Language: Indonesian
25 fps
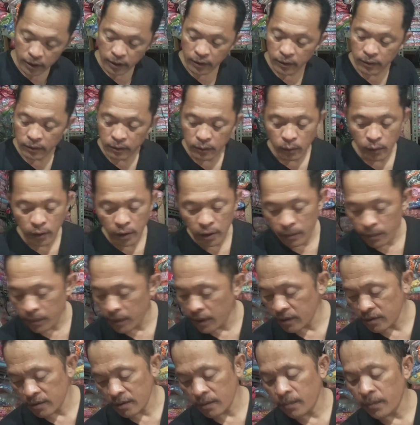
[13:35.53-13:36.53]
tuh luar
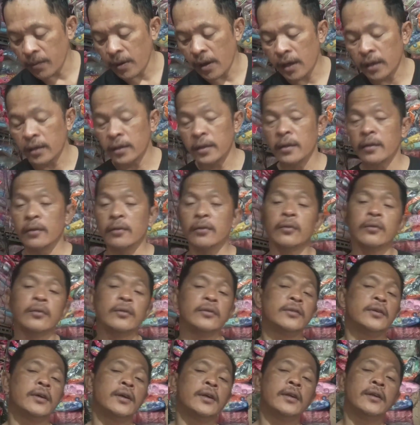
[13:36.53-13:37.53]
biasa banget dari Toko
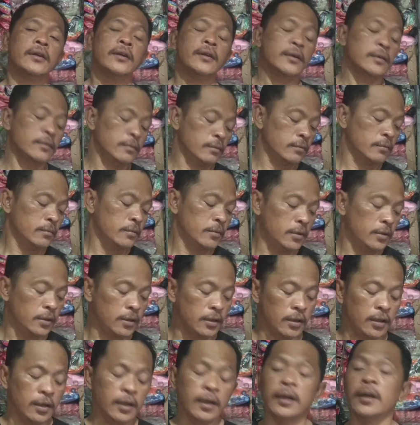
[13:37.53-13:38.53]
Sarina dan
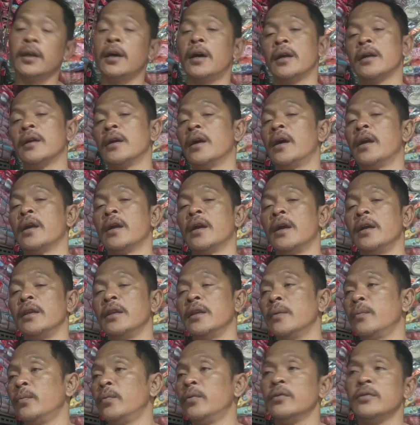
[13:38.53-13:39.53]
dengan harga-harganya
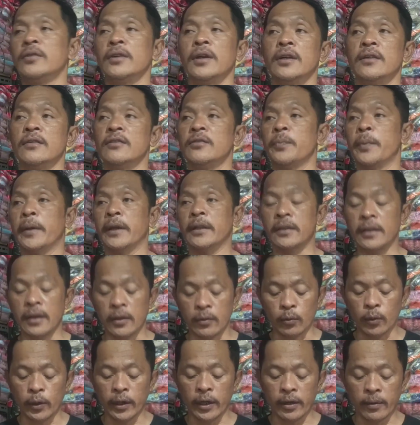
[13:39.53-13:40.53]
pun sangat
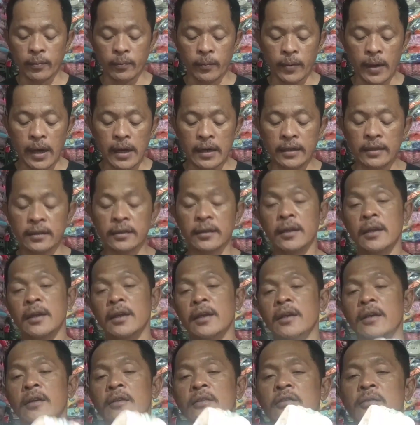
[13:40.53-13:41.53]
spektakuler banget
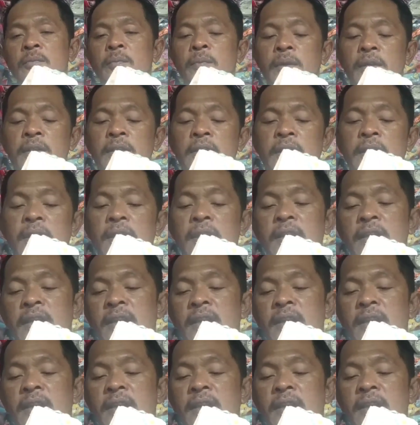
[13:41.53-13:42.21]
seperti ini